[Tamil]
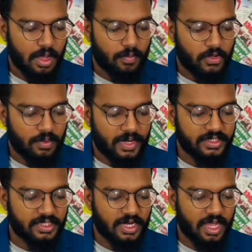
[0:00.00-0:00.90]
பொதுபல
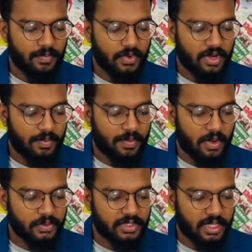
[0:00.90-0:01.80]
சேனா போன்ற
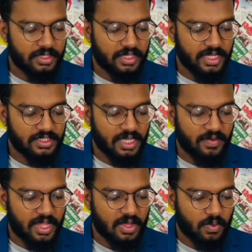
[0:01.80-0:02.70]
பௌத்த
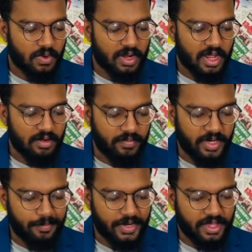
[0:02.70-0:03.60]
தேசியவாத குழுக்களால்
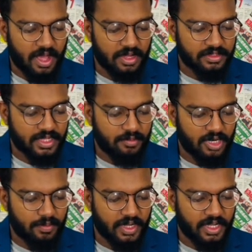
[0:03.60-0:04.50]
வெளிப்படையாக
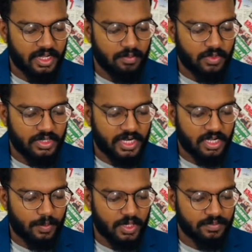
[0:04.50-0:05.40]
தென்படும் வகையில்
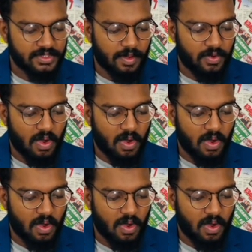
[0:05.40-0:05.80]
முன்னெடுக்கப்படும் சமூக